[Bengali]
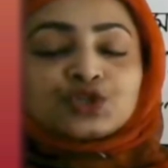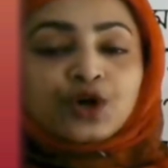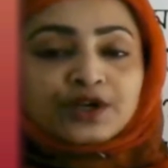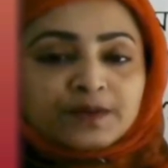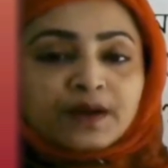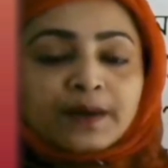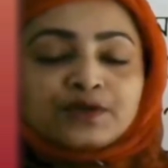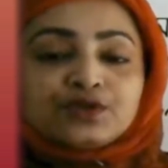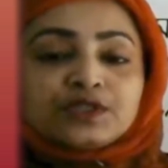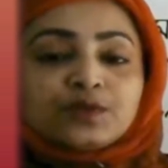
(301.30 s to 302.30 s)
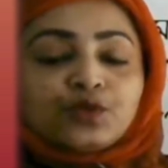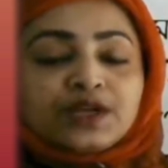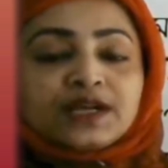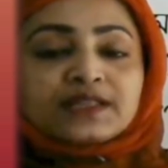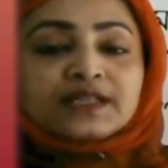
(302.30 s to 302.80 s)
সঠিকভাবে যদি এটা মনে
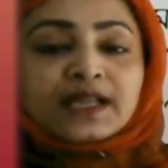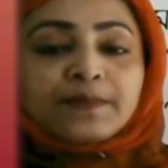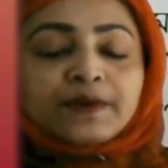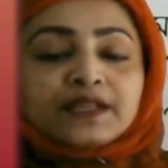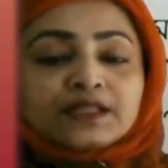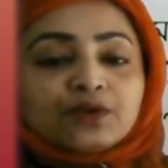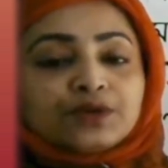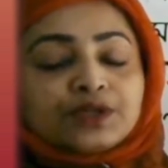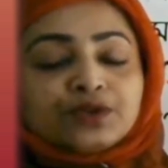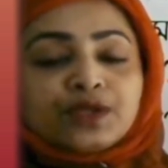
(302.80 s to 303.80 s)
রাখতে না পারি তাহলে কিন্তু